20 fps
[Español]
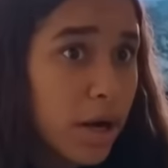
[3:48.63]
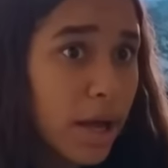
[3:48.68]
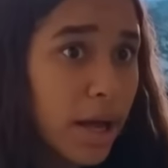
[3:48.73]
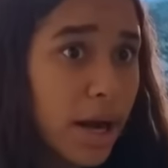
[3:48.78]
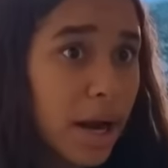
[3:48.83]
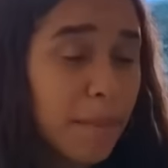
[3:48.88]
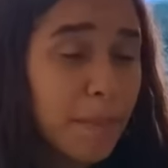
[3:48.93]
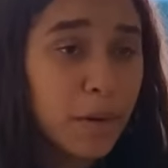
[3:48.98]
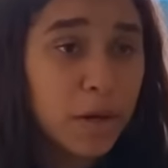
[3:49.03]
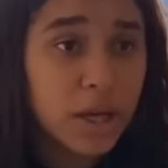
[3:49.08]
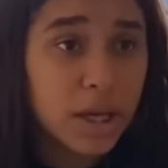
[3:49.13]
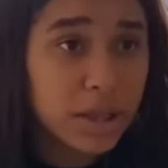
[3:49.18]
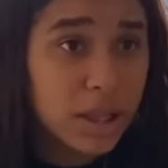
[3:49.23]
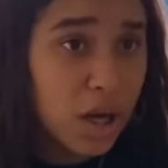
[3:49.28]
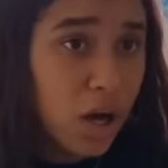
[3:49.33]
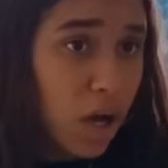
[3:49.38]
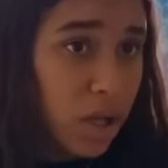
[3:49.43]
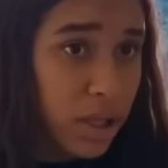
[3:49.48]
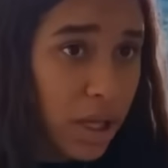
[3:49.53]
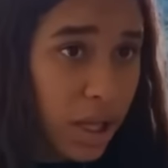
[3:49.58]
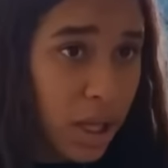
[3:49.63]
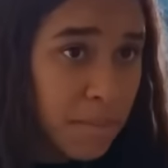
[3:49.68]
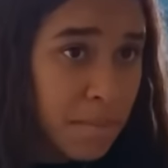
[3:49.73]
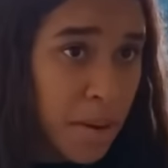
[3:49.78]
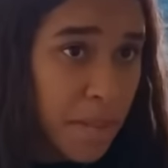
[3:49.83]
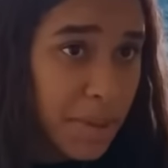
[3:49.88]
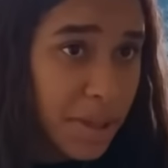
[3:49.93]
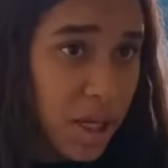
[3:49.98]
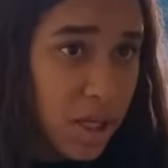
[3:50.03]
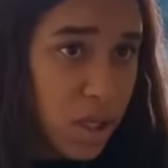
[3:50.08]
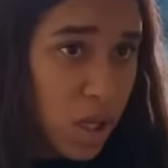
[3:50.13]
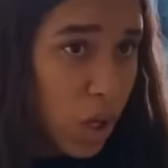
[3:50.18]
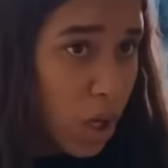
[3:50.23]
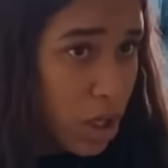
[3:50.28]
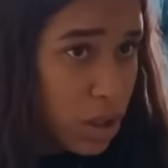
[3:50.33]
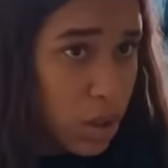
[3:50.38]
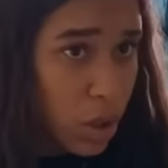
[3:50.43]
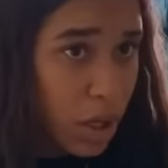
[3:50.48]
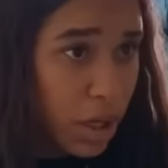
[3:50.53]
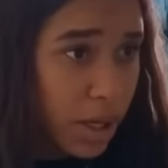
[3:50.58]
rara? Porque está acostada en mi
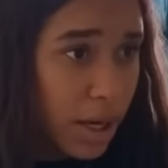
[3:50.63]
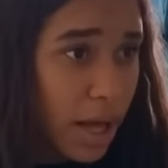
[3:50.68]
habitación, estoy